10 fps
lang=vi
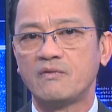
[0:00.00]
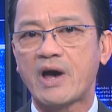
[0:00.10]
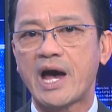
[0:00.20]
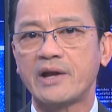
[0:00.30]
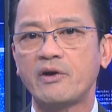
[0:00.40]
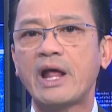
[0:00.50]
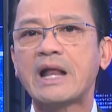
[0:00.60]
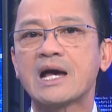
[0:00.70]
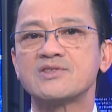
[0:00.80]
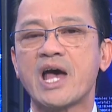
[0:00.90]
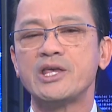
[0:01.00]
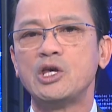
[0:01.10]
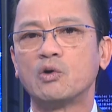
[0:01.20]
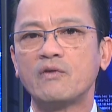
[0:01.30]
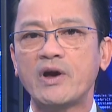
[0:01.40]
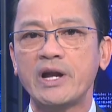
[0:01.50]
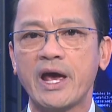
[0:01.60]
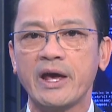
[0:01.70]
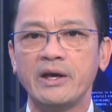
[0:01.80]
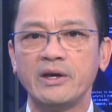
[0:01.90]
và nó đã đặt ra nhiều cái vấn
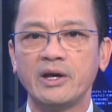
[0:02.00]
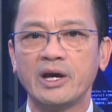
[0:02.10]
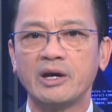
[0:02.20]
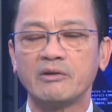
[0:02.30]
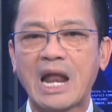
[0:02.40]
đề à,